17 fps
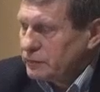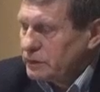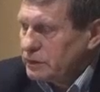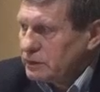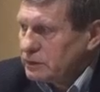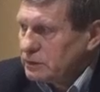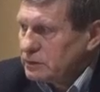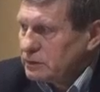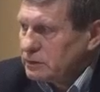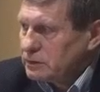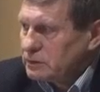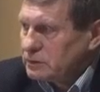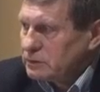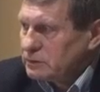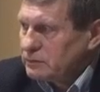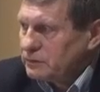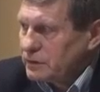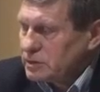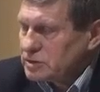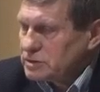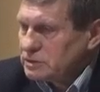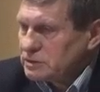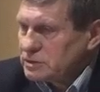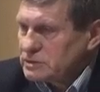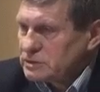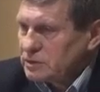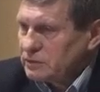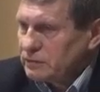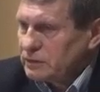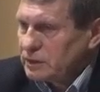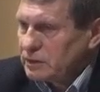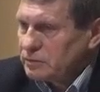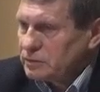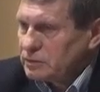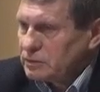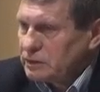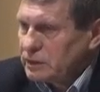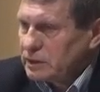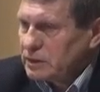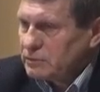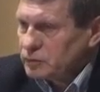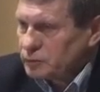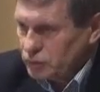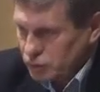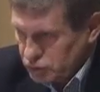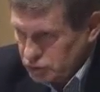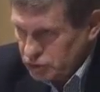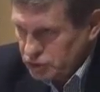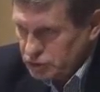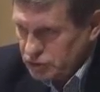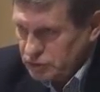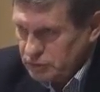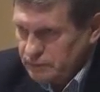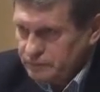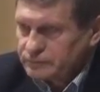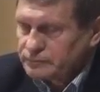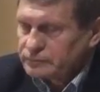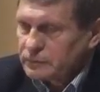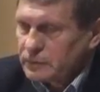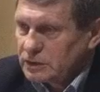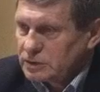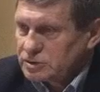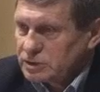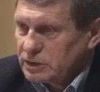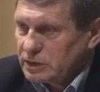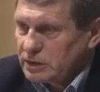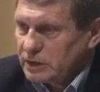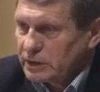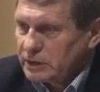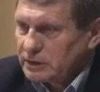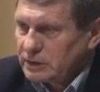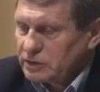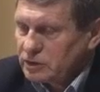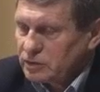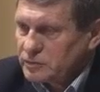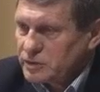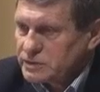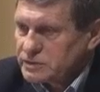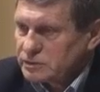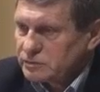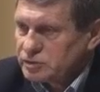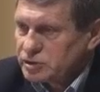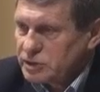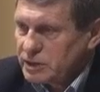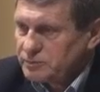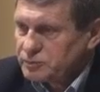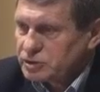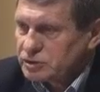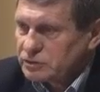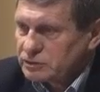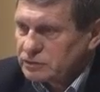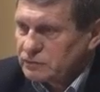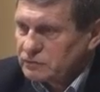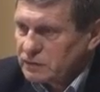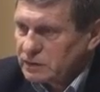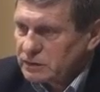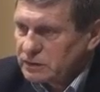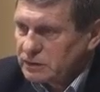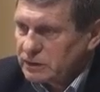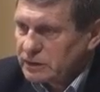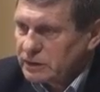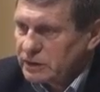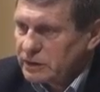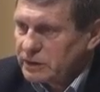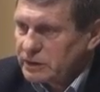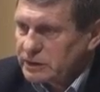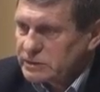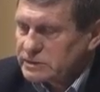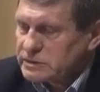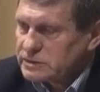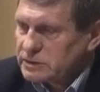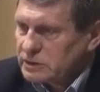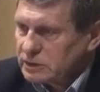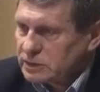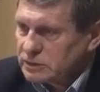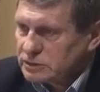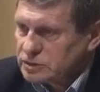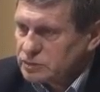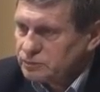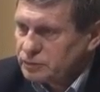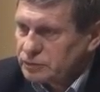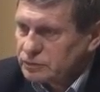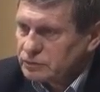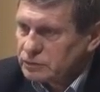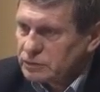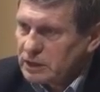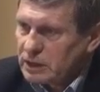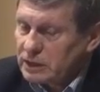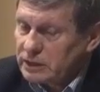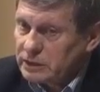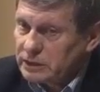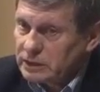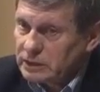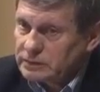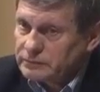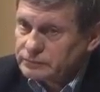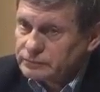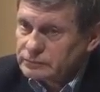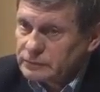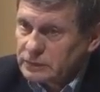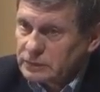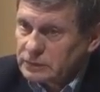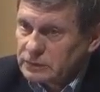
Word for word: to wtedy wejście do strefy euro daje im korzyści. Jeżeli kraje natomiast są źle przygotowane, jak Grecja czy Portugalia,